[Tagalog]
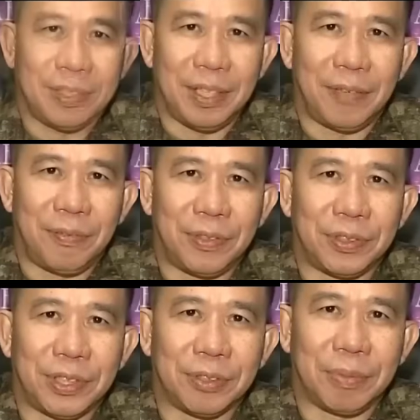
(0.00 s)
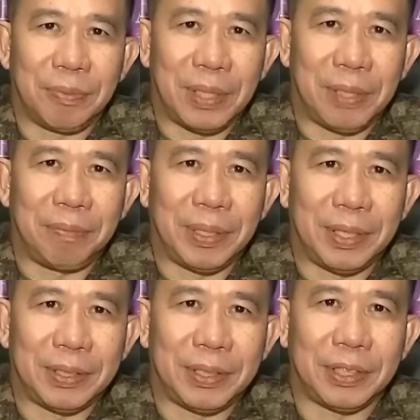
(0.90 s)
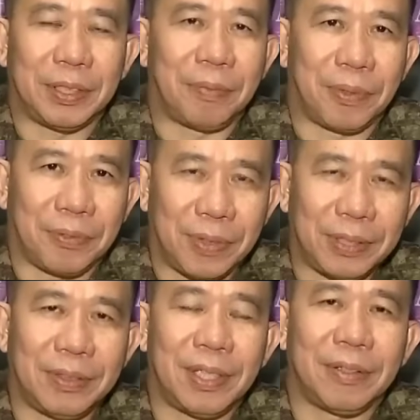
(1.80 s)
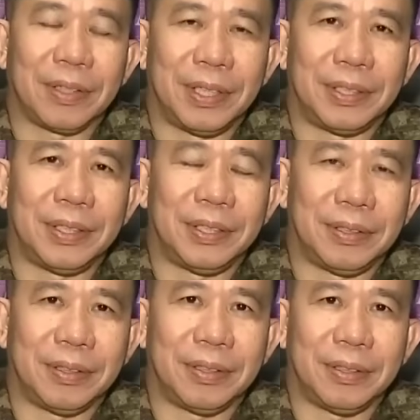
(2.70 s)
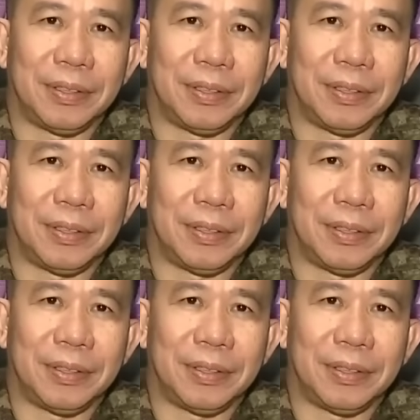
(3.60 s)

The Armed Forces of the Philippines is a professional organization.